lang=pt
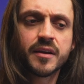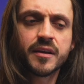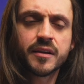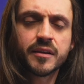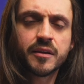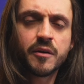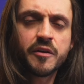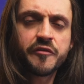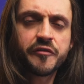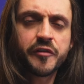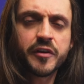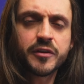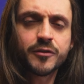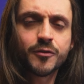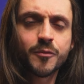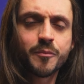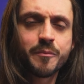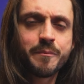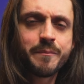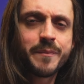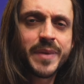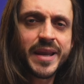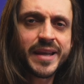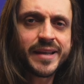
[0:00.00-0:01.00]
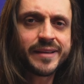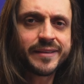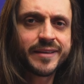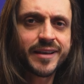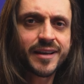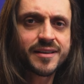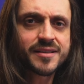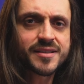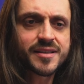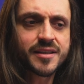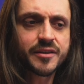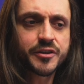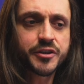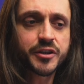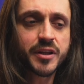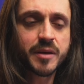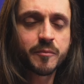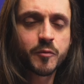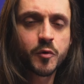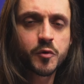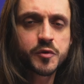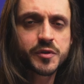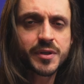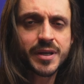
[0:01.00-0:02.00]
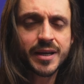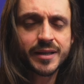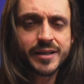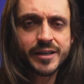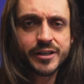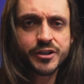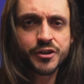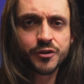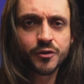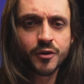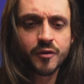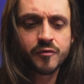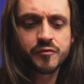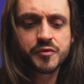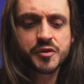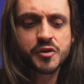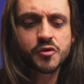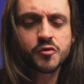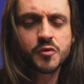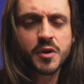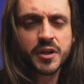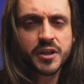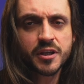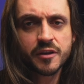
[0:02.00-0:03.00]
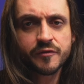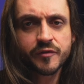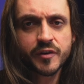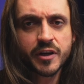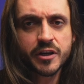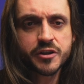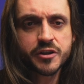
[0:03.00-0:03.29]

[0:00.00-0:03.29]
Dá um efeito bem interessante na música e, de novo, se isso daqui ficar